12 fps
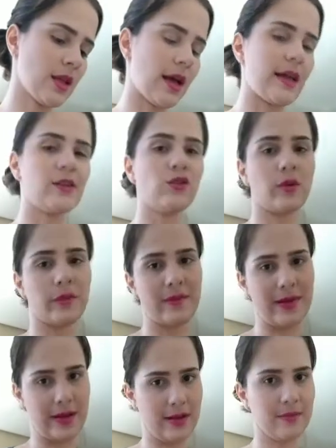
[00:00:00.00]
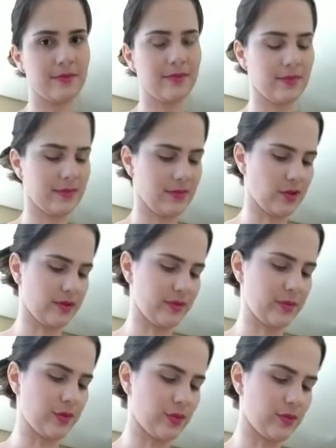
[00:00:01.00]
Aí eu dou a mamar, 9
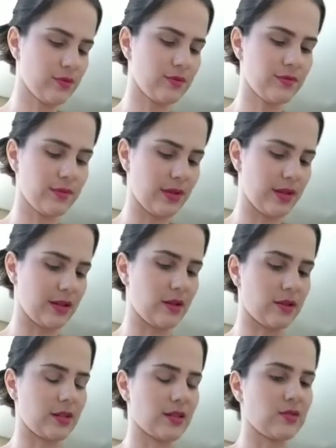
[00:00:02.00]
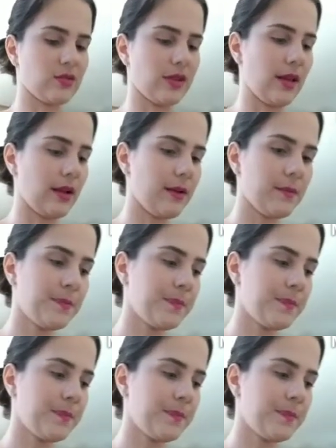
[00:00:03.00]
e pouco, que é da hora da soneca.